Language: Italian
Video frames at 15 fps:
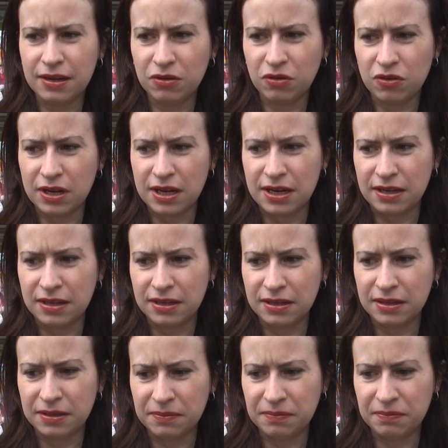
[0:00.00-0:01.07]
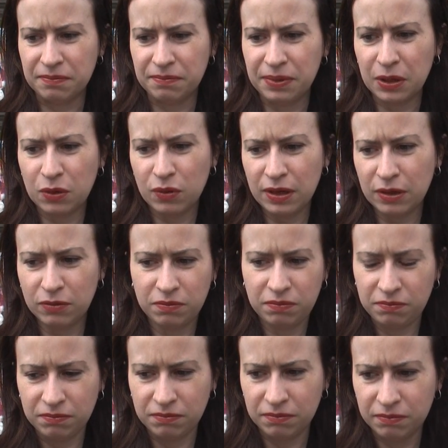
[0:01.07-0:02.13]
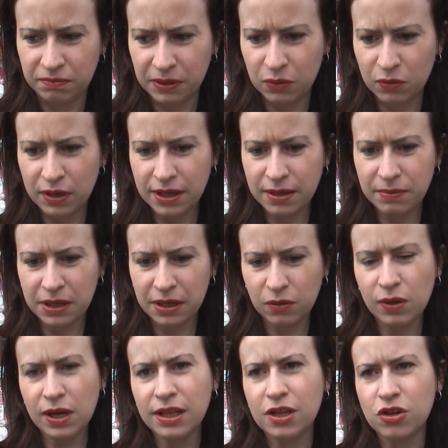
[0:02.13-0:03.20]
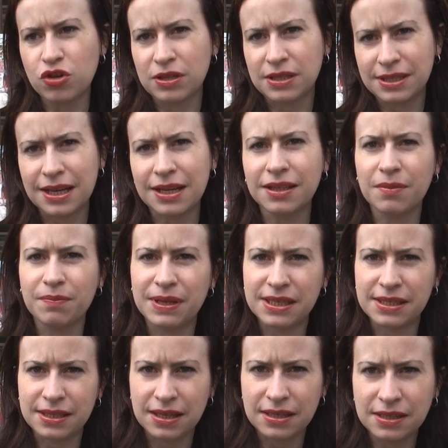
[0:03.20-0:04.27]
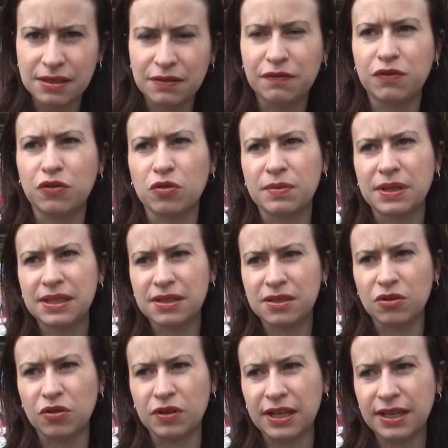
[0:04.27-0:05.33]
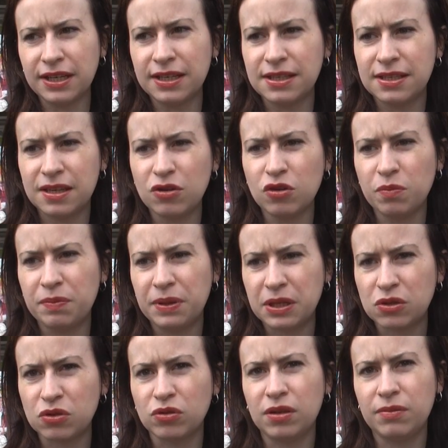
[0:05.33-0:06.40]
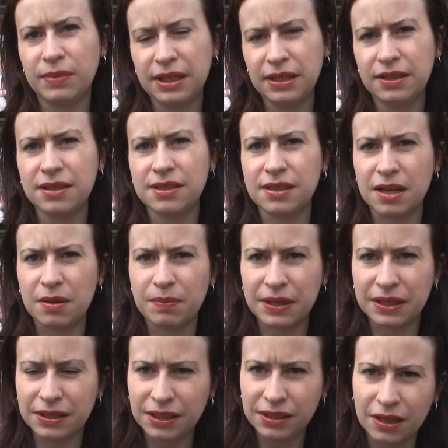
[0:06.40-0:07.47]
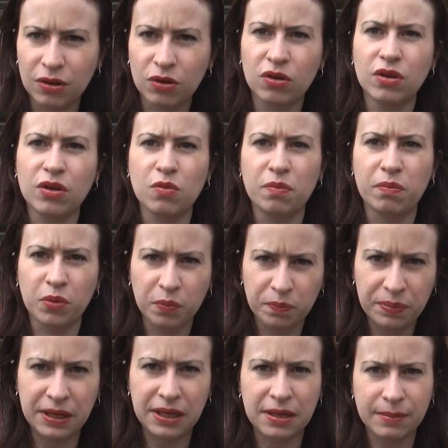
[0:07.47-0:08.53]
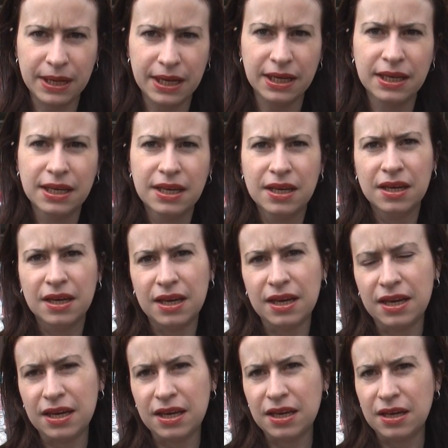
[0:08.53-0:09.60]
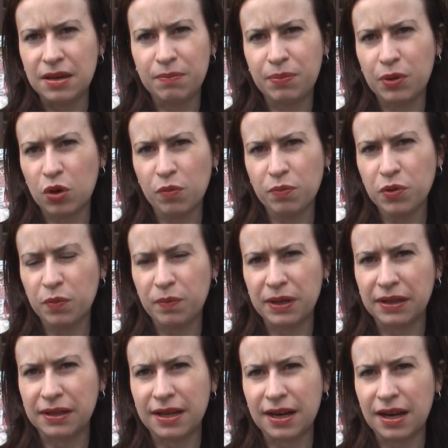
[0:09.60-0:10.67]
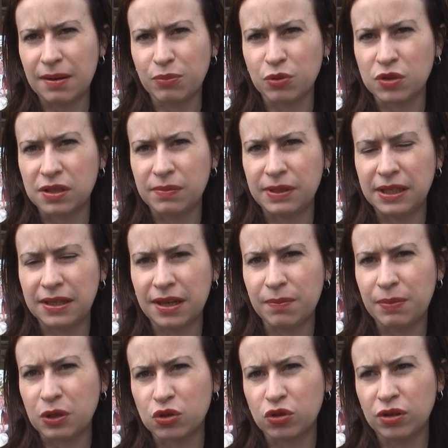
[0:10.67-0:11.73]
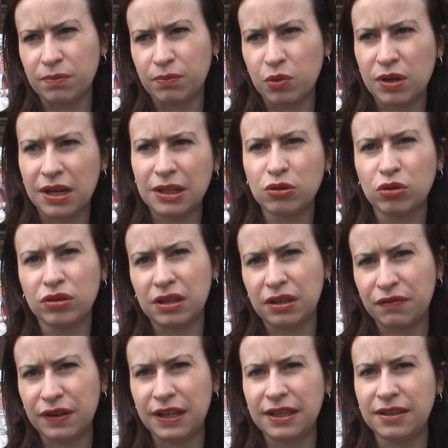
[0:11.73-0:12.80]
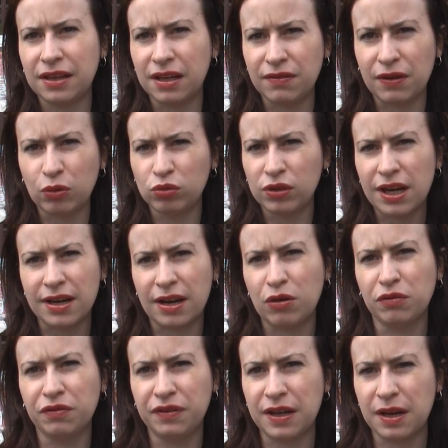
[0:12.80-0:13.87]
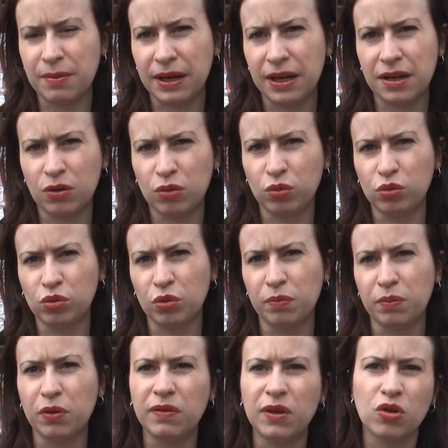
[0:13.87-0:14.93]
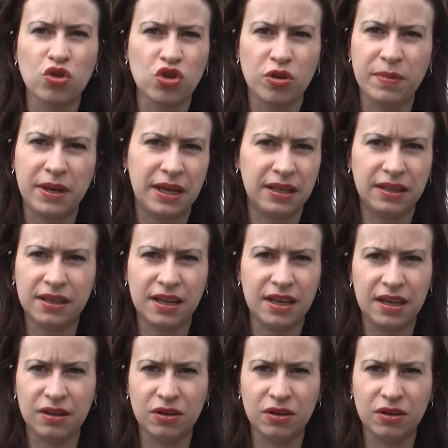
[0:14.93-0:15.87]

allora, ehm, per, quel, mm, per, quel, che mi riguarda c'è stata abbastanza informazione, anche se io personalmente sarei partita ancora un po' prima eh, proprio per dare la possibilità alle persone più che altro di riflettere, di valutare, non fare magari tutto un po' velocemente.